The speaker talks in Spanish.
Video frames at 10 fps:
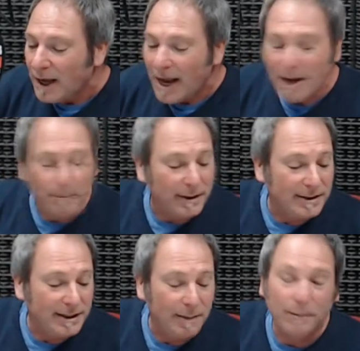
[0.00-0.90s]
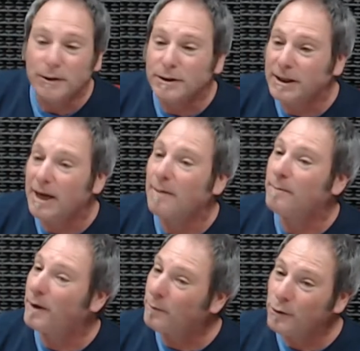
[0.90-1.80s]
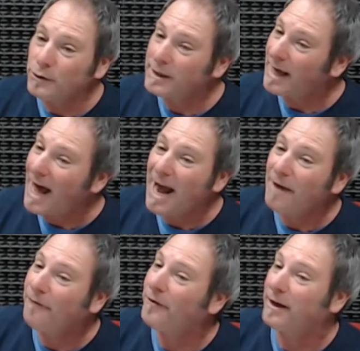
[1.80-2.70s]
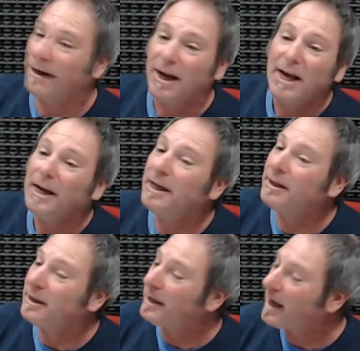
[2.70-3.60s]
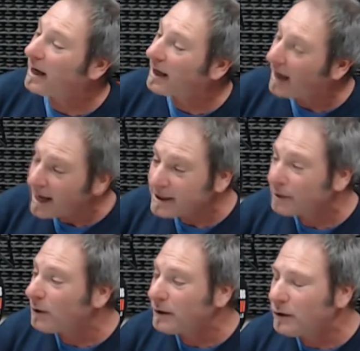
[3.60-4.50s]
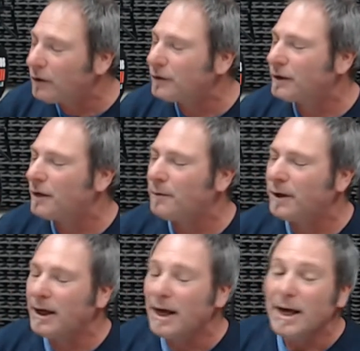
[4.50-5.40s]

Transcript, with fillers: El principio siempre busca el fin y tiran anclas cuando te vi.